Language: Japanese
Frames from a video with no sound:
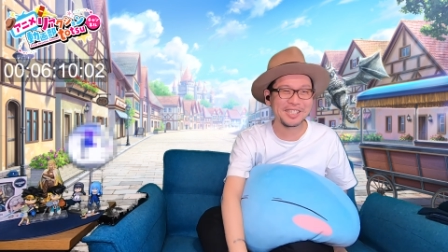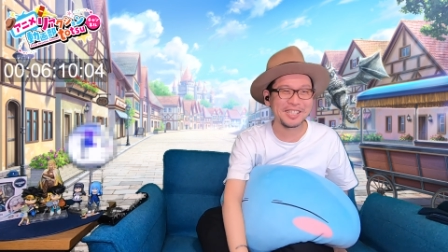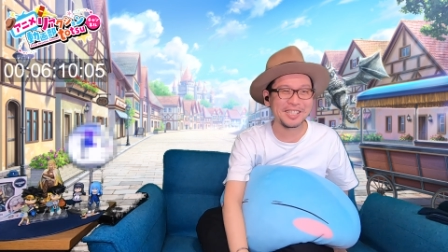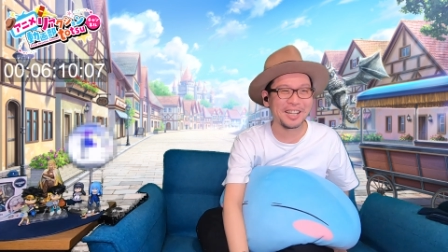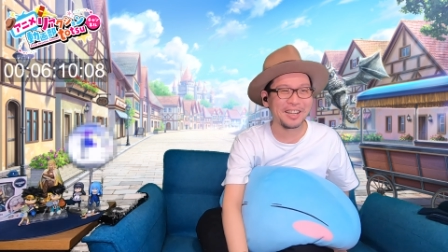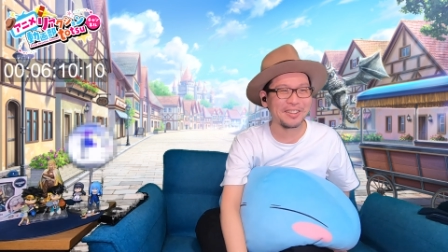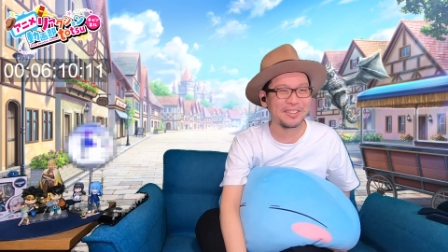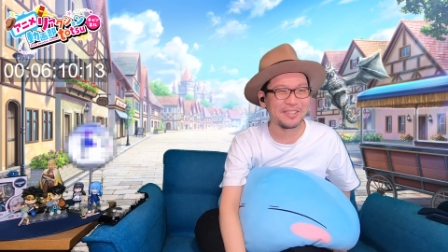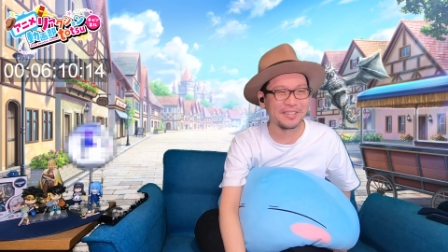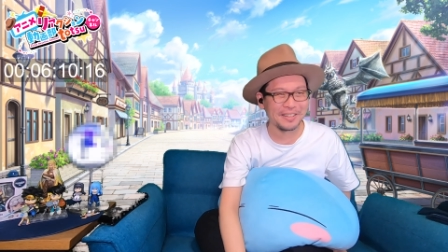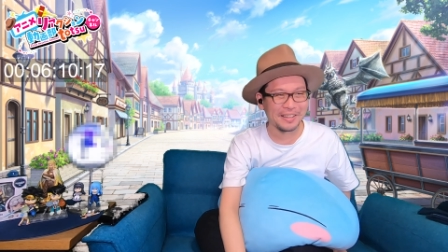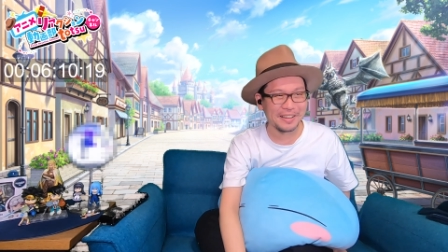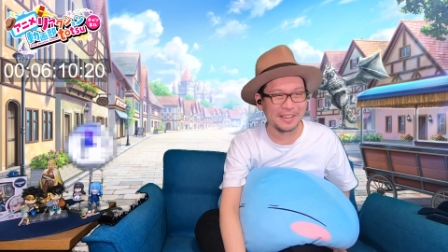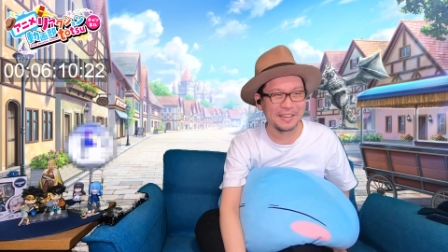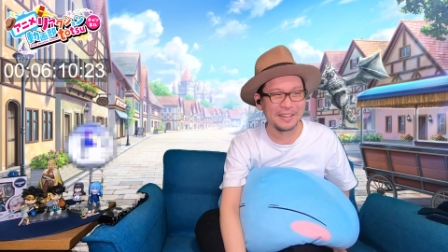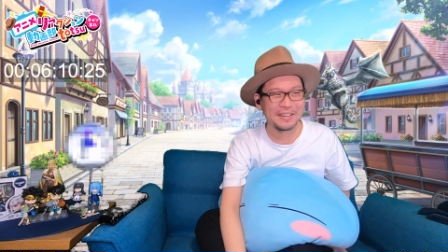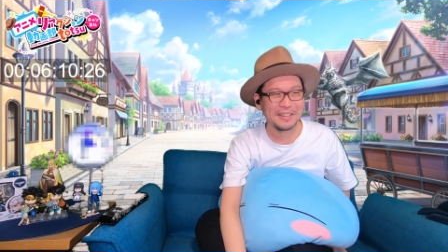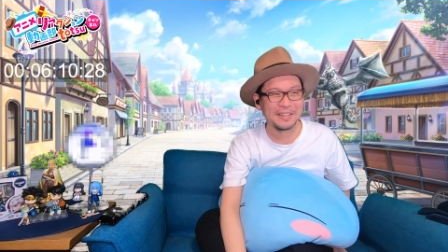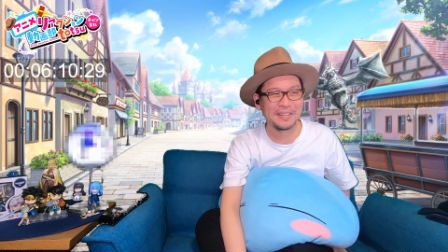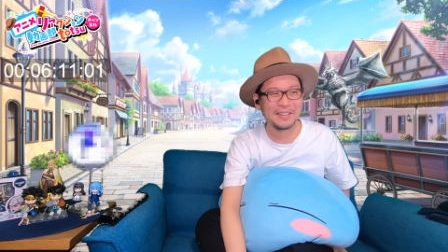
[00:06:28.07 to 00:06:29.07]
しいだろうね。
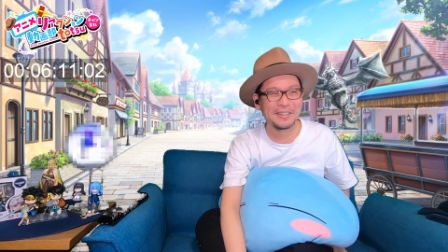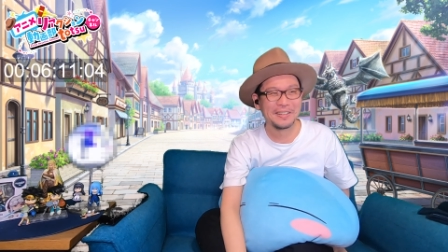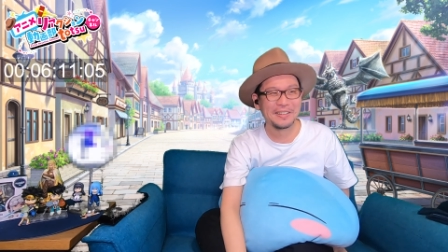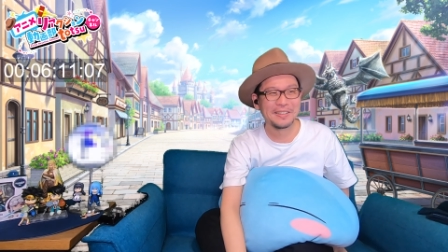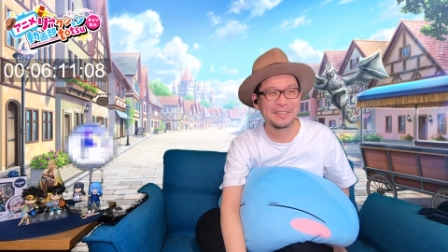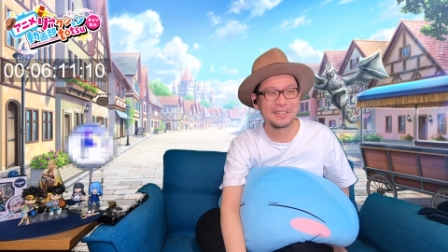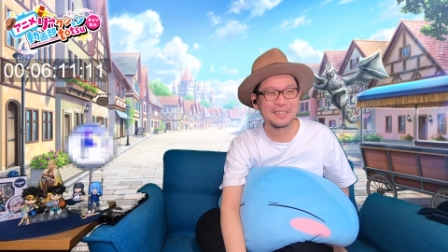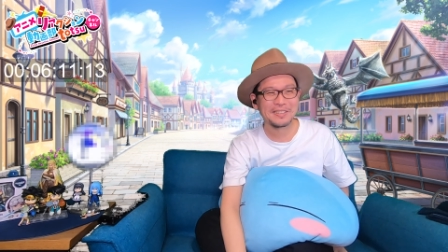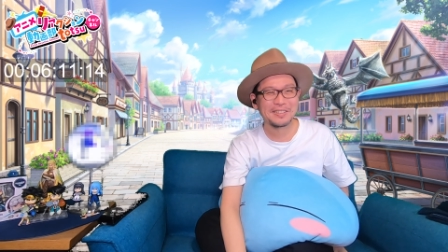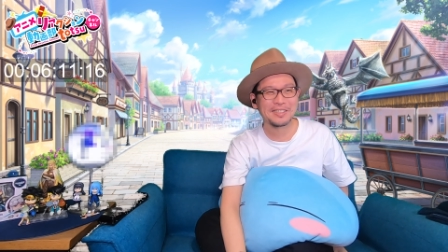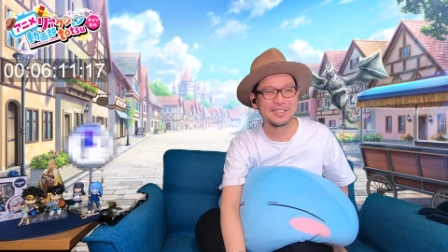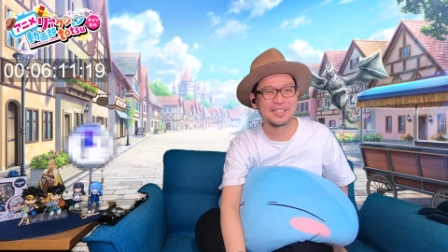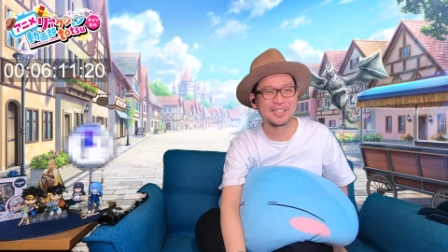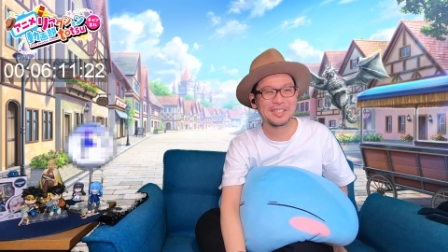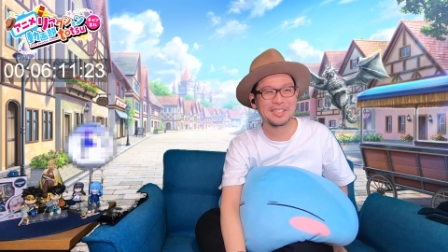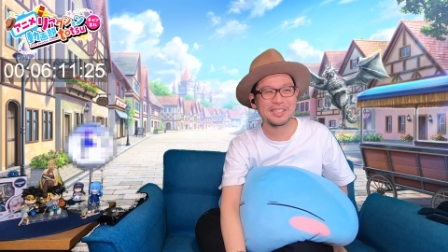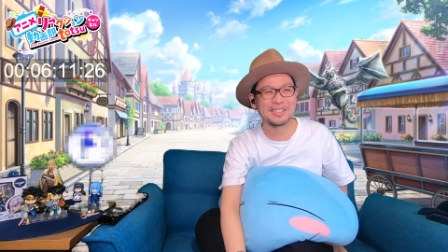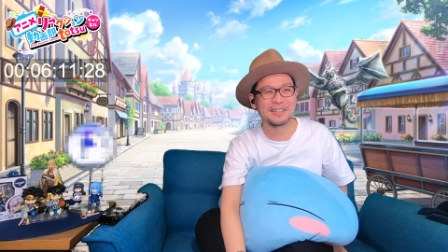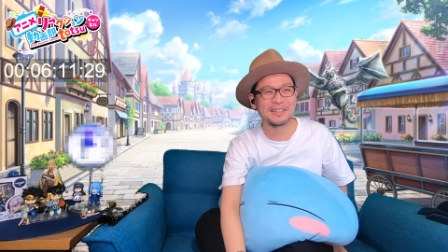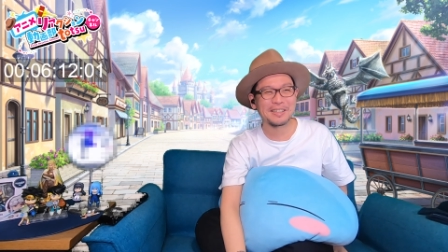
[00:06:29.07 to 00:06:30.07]

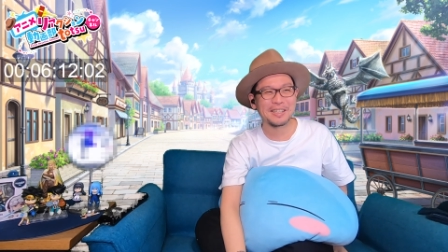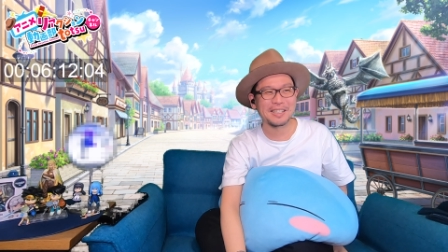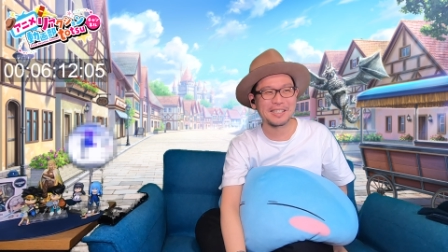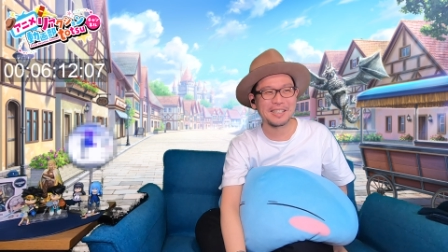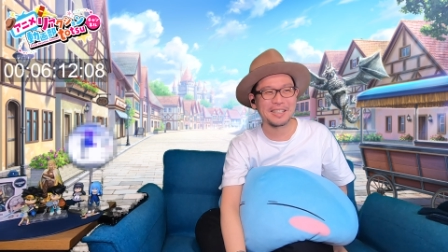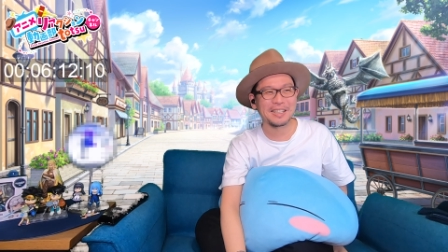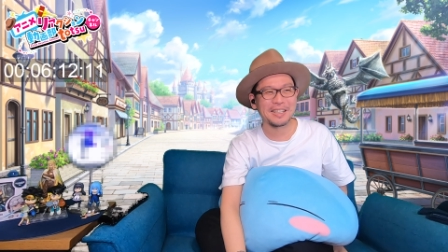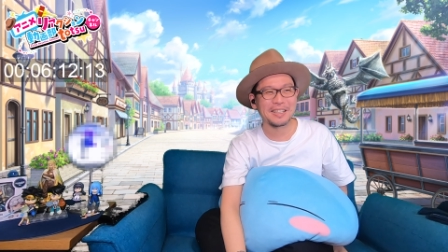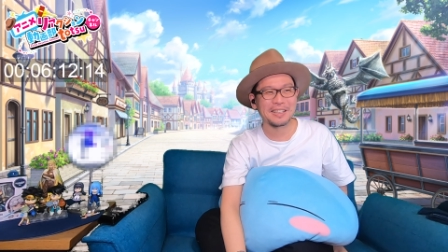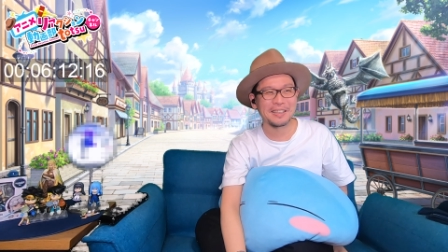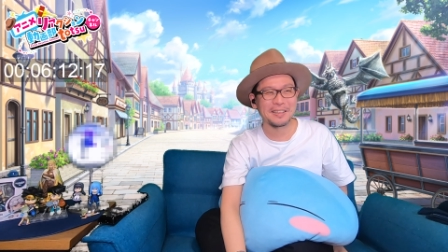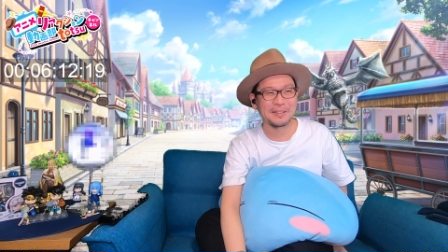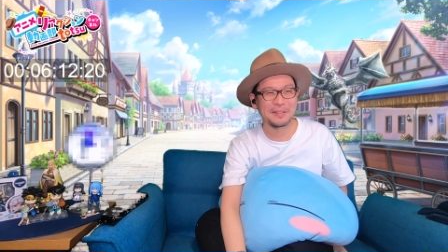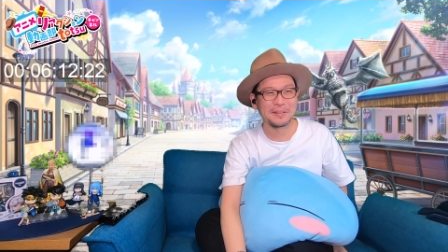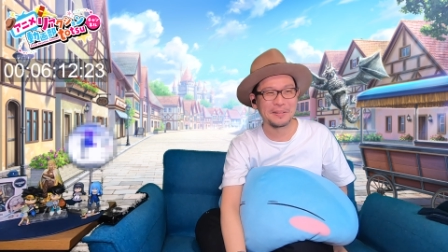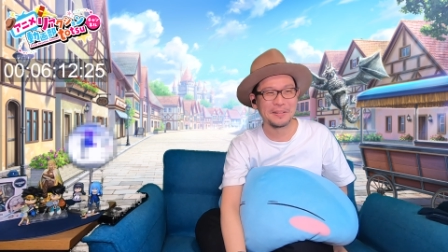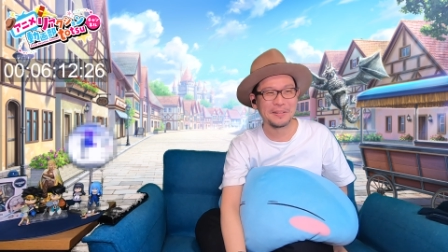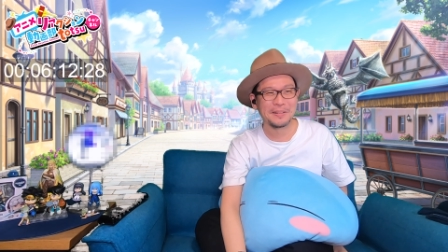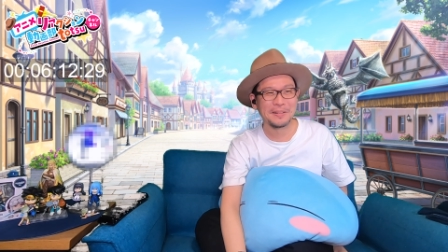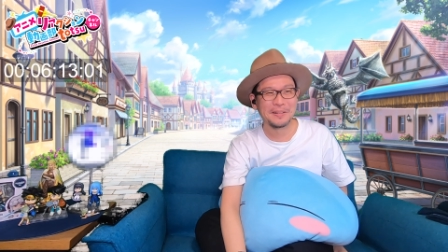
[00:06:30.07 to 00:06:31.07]
口には出さないけ
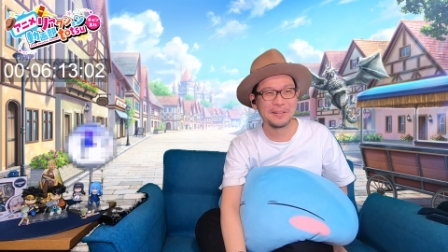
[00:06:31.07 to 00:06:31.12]
ど。